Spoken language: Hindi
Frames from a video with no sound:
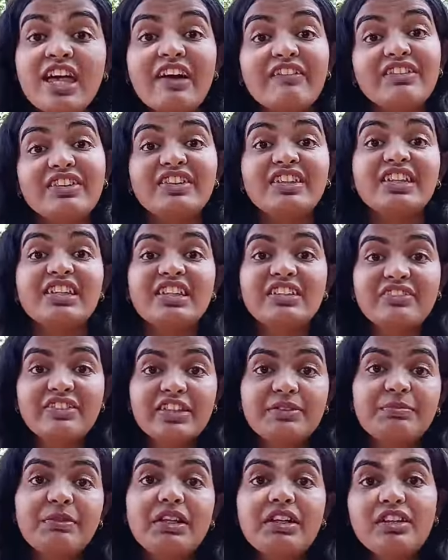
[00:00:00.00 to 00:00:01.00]
सावित्री
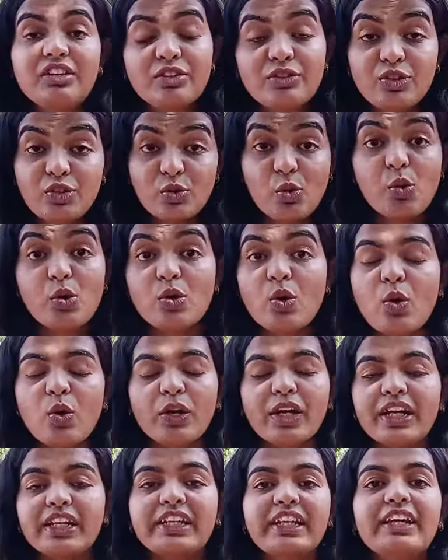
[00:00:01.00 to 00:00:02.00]
रिवर में ड्रोन
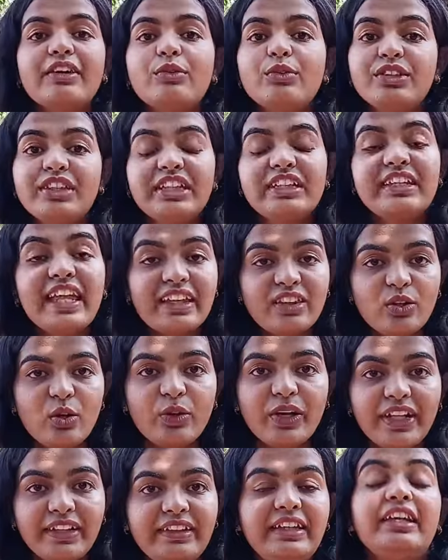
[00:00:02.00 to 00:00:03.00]
होकर के उनकी डेथ हो
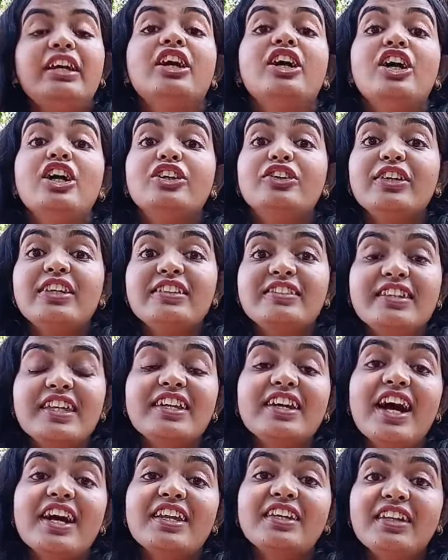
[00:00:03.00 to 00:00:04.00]
गई थी तो इसके
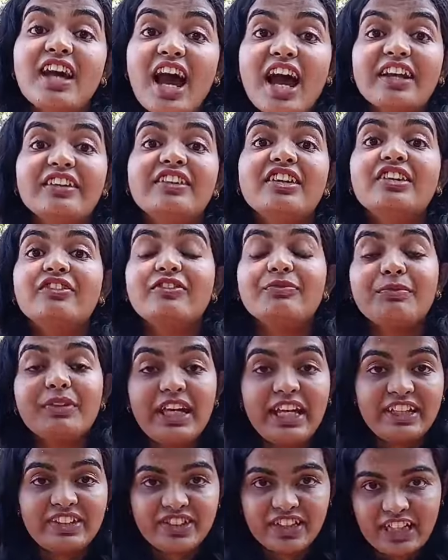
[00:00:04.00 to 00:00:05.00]
कारण आर्थर
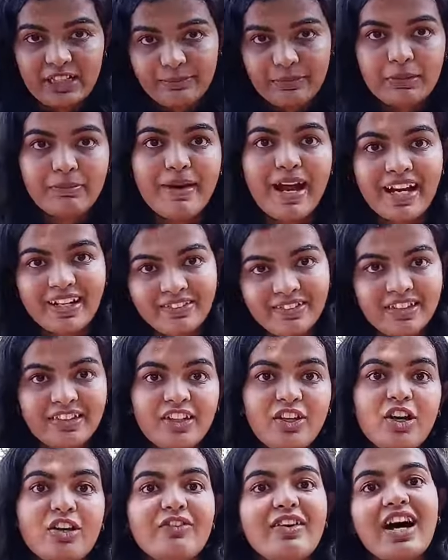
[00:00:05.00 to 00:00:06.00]
एक जगह पर बैठते
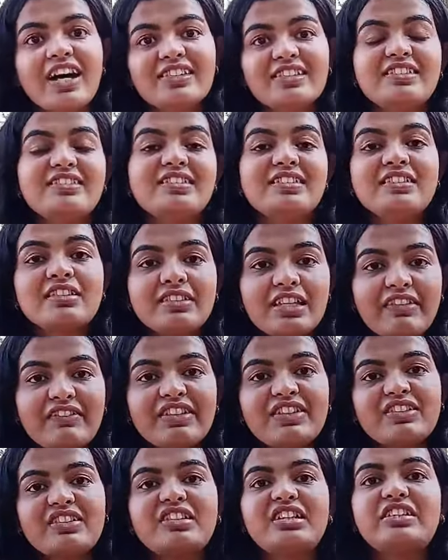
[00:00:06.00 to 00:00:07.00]
थे और वहाँ से
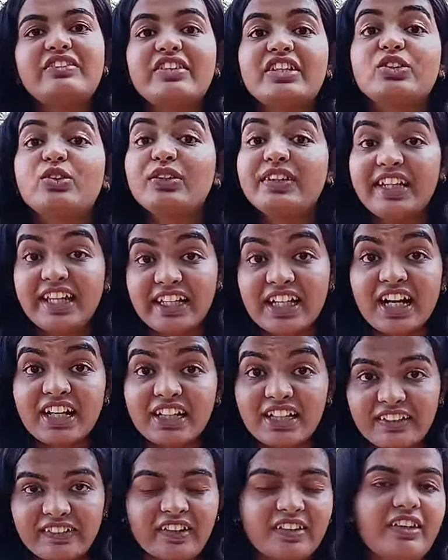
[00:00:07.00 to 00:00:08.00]
सावित्री रिवर को देखा
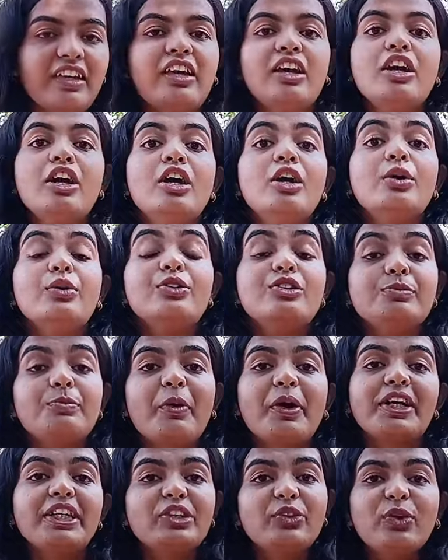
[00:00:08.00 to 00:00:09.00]
करते थे उस
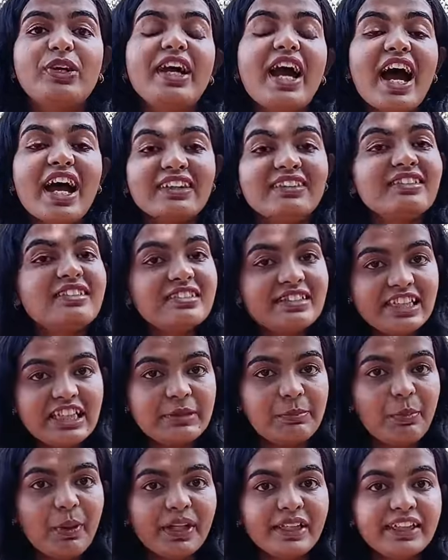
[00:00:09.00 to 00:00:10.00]
पॉइंट को ही आर्थर
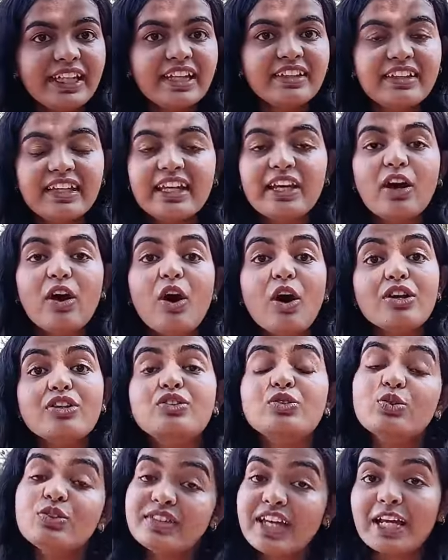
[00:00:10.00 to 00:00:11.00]
सीट पॉइंट कहते हैं और
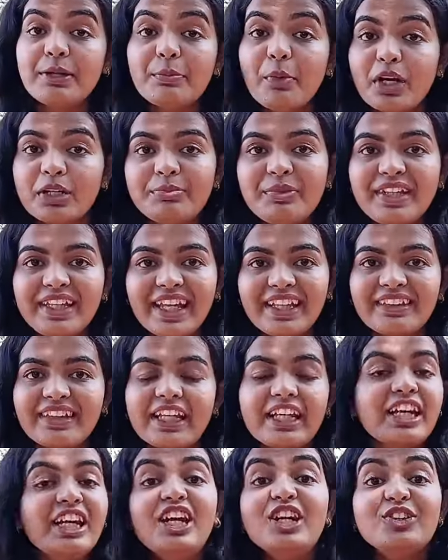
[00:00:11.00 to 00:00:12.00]
सुसाइड पॉइंट भी कहते
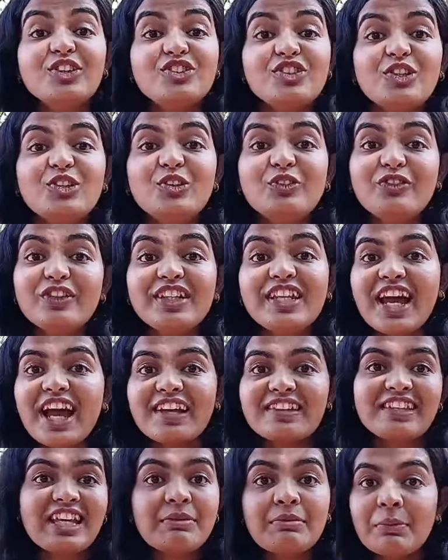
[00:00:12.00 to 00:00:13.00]
हैं तो चलो फिर
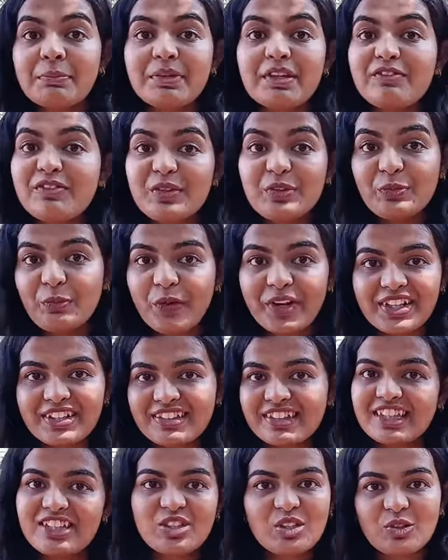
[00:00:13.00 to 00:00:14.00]
यहाँ से हम अपने व्यू
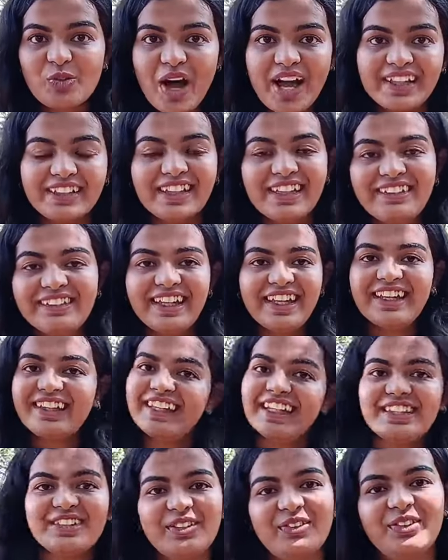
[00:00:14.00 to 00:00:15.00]
पॉइंट्स की शुरुआत करते हैं
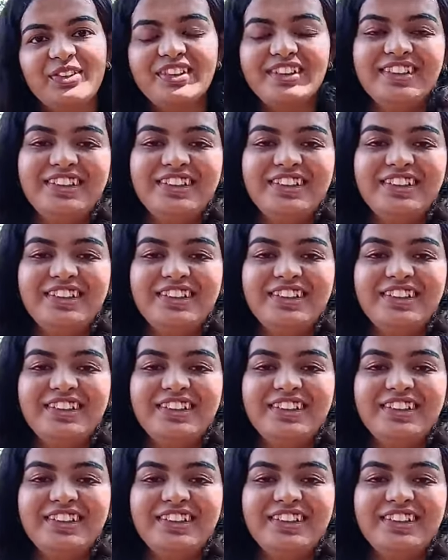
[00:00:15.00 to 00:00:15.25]
लेट्स गो